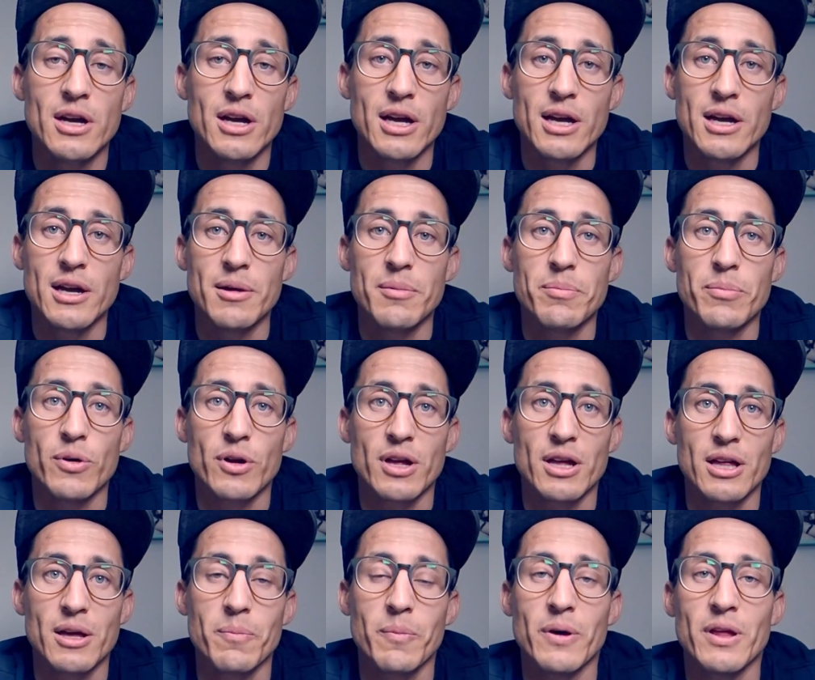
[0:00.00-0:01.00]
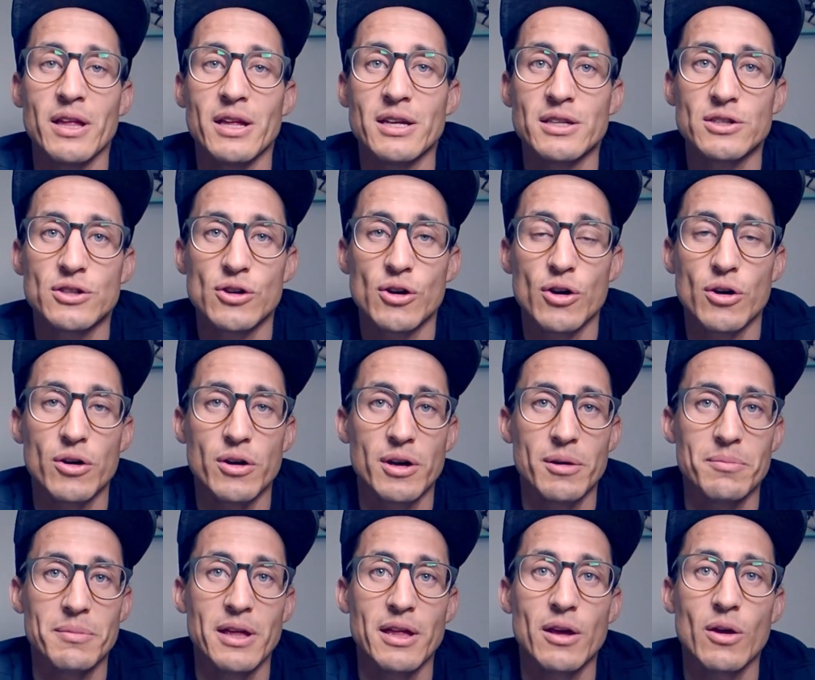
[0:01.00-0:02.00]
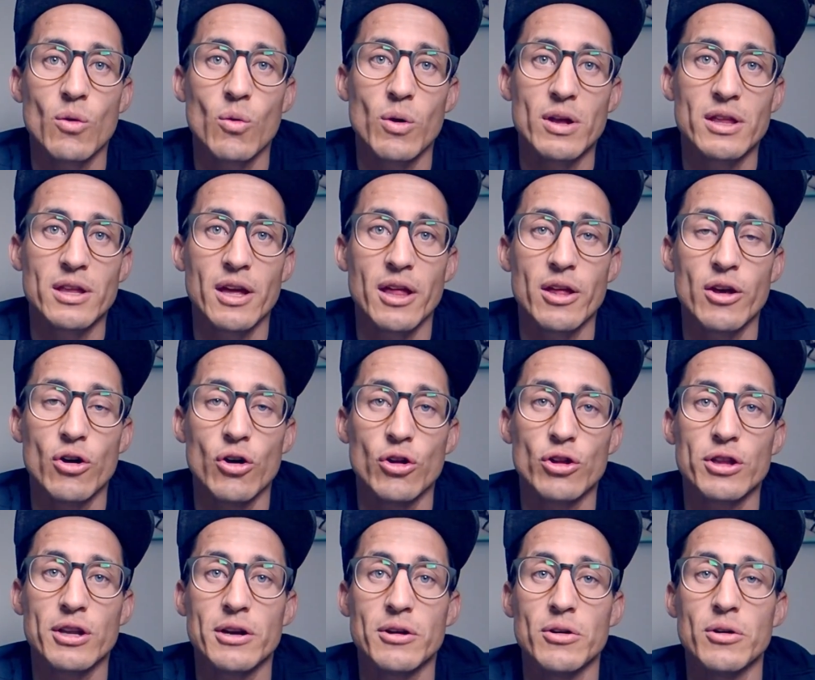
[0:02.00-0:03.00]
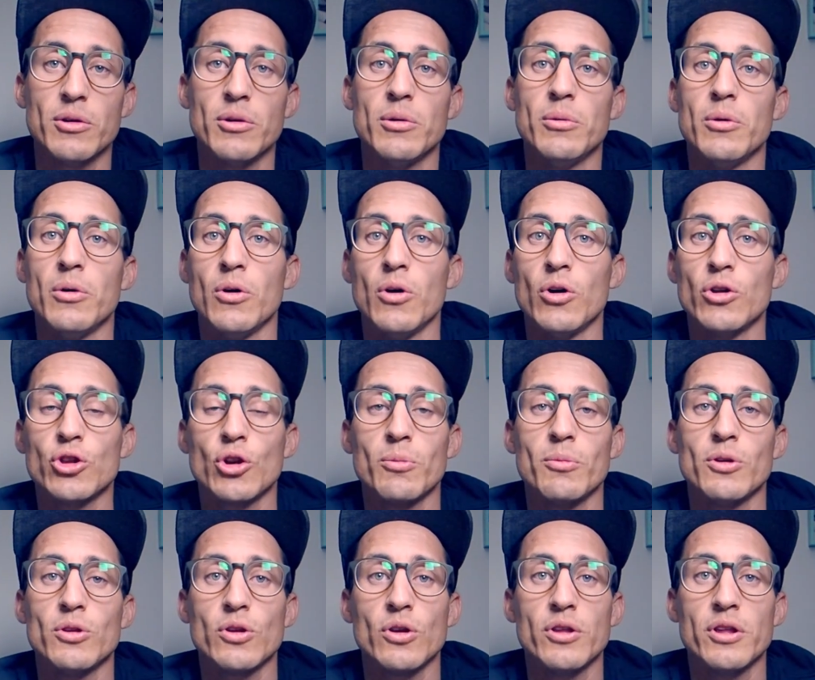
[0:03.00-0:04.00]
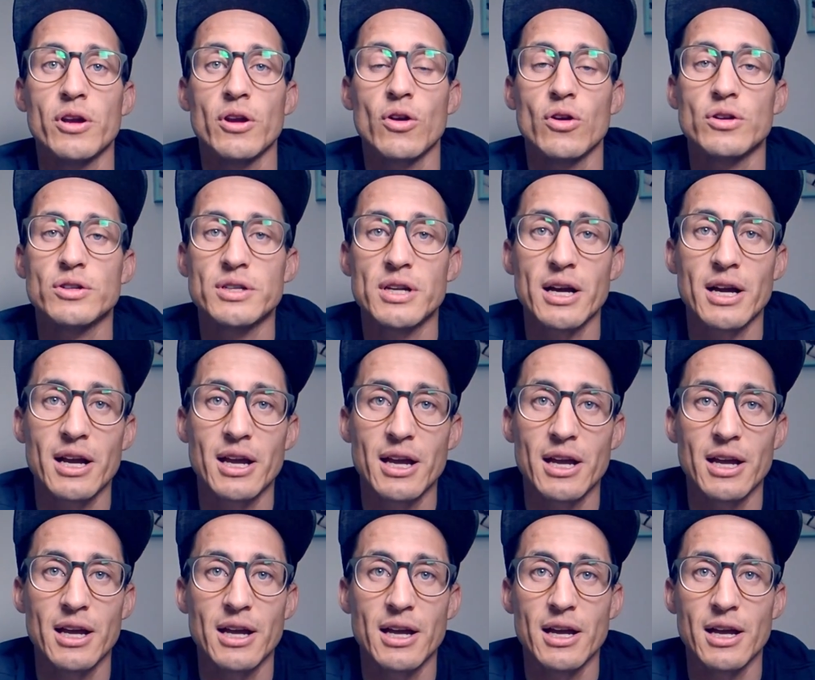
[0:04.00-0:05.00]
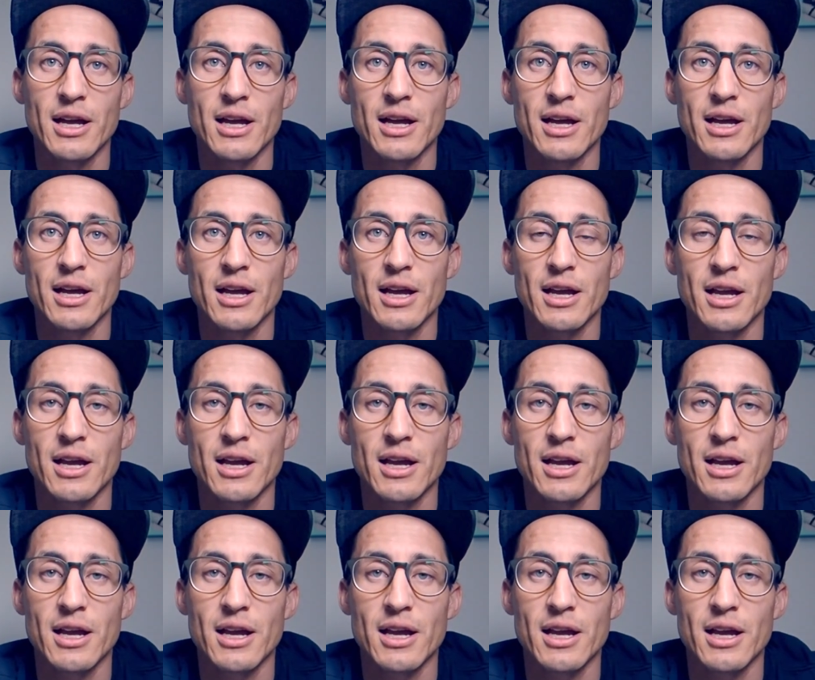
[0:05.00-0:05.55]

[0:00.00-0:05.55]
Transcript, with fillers: eh, porque después de eso eh, me di cuenta de otro, otro montón de cosas que,